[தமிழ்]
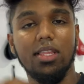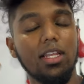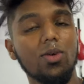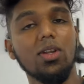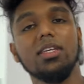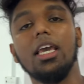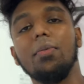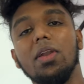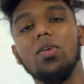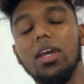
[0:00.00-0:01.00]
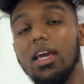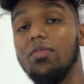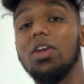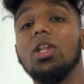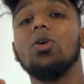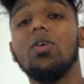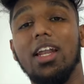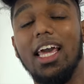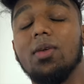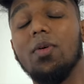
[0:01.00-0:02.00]
தெரிஞ்சவங்களுக்கு ஷேர் பண்ணி விடுங்க வீடியோ
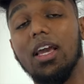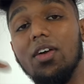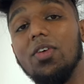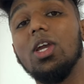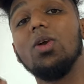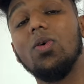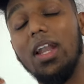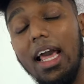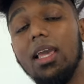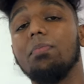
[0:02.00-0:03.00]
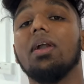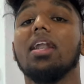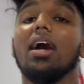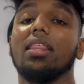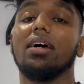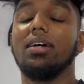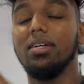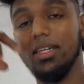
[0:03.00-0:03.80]
லைக் பண்ணுங்கள் வீடியோ லைக் பண்ணால் தான்